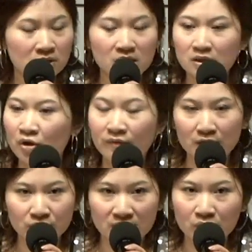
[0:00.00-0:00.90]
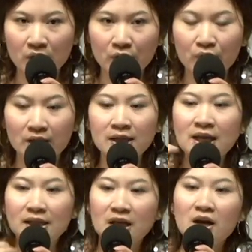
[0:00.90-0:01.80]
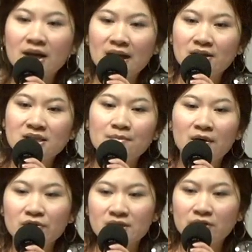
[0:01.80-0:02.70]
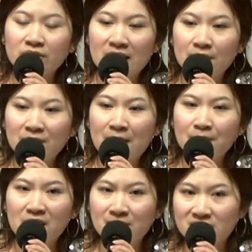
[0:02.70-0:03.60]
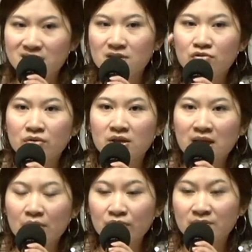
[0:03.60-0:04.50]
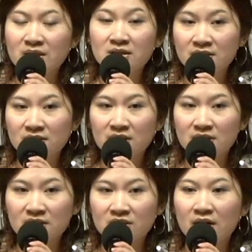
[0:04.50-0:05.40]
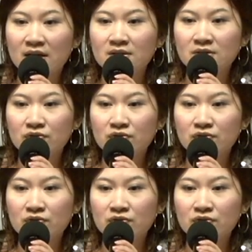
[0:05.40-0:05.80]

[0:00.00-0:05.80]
剃头发都剃光光。然后干细胞是因为他他妹妹四岁，他为什么一直生这个小孩子？